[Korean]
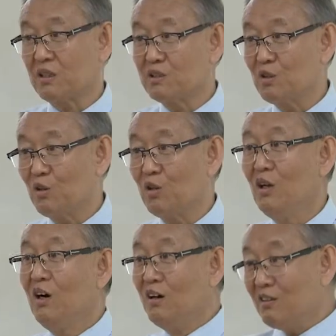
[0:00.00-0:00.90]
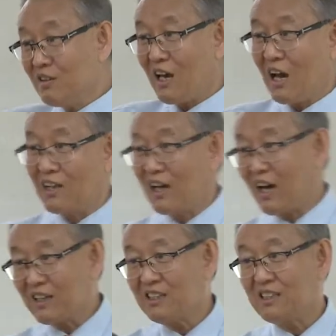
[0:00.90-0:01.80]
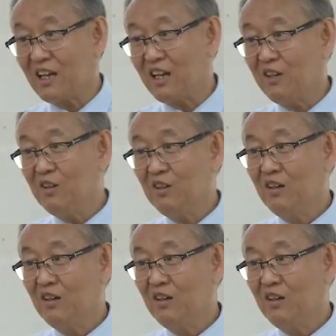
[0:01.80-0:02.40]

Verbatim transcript: 경제언론 어느 대학이나 가르치잖아요.